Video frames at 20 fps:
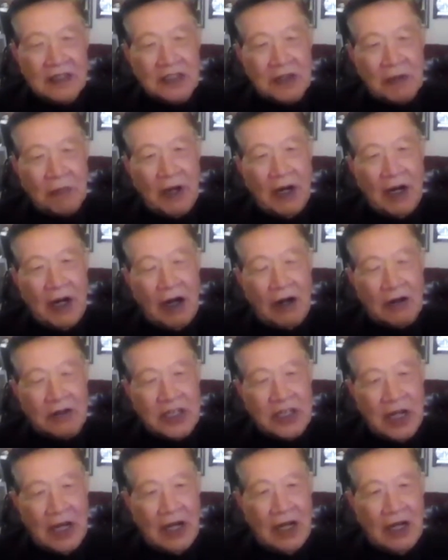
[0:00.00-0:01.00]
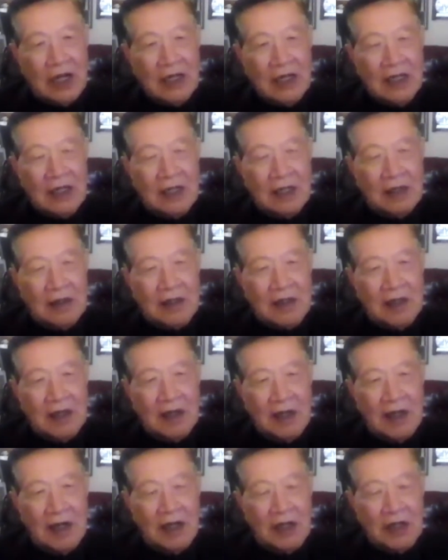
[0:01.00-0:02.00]
什么好像
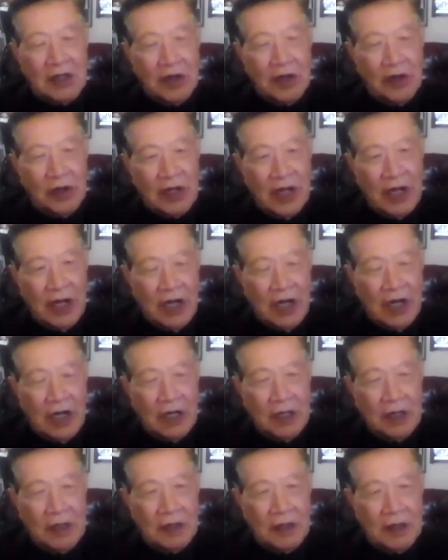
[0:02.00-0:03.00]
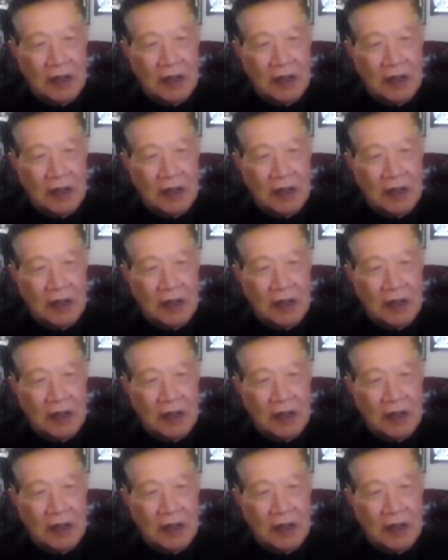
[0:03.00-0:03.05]
呃有个